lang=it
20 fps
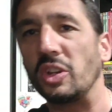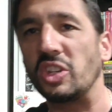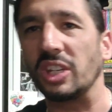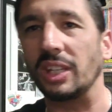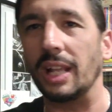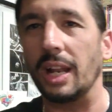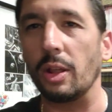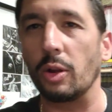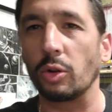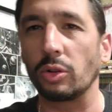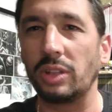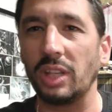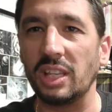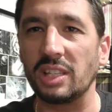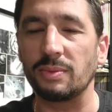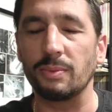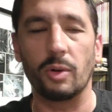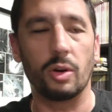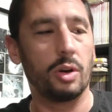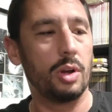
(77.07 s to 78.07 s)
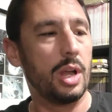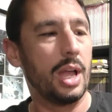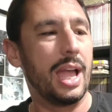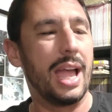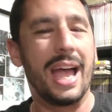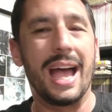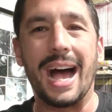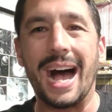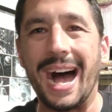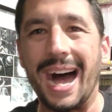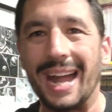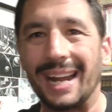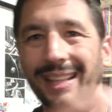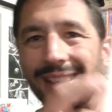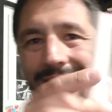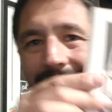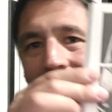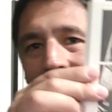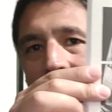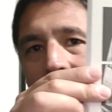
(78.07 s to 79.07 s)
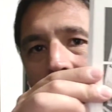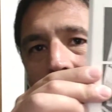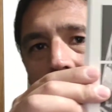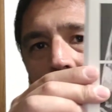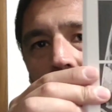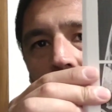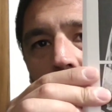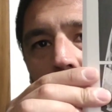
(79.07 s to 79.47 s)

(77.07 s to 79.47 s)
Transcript: qui c'è dell'erotismo, arte,